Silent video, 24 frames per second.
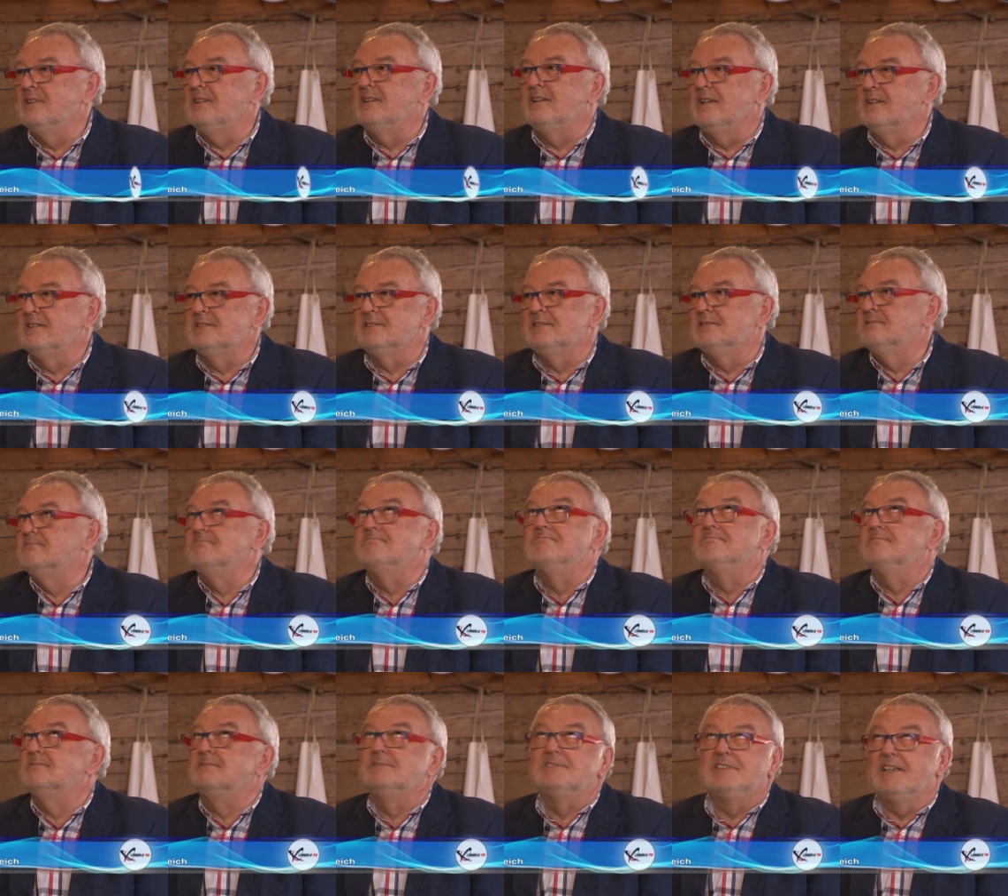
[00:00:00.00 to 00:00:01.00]
die letzten
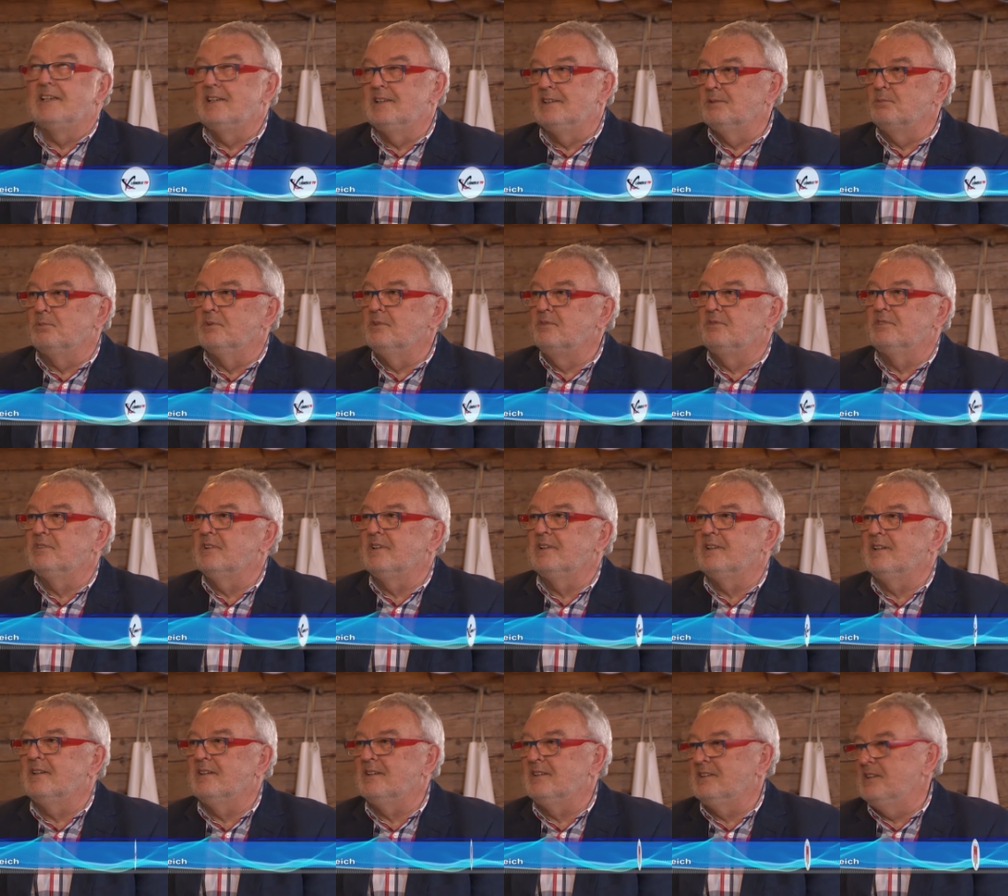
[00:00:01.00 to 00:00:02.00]
10, 12 Jahre
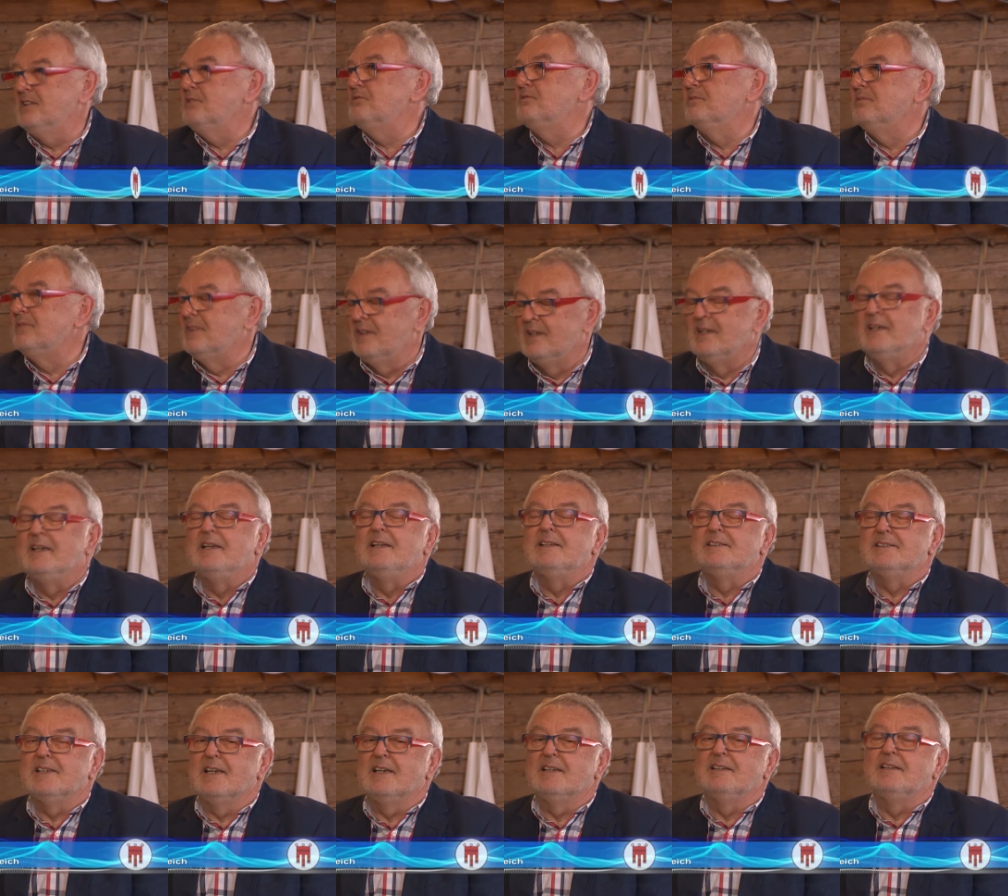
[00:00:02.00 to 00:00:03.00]
der aktiven
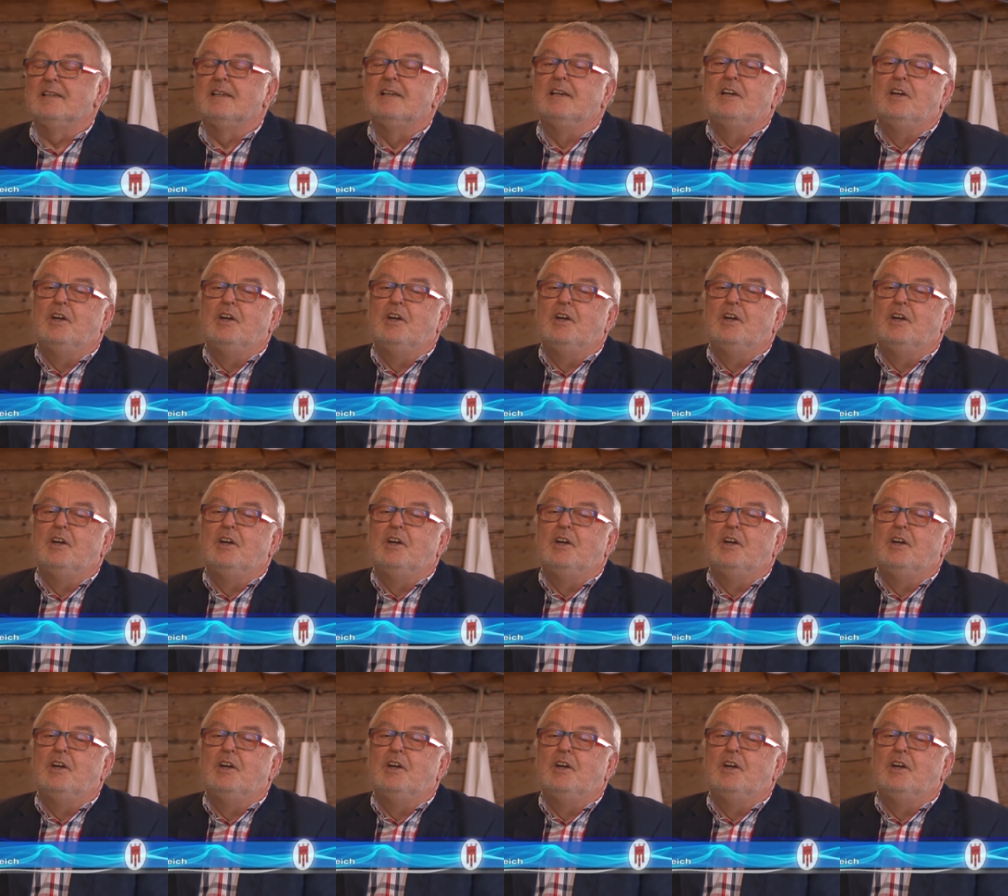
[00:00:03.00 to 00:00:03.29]
Zeit.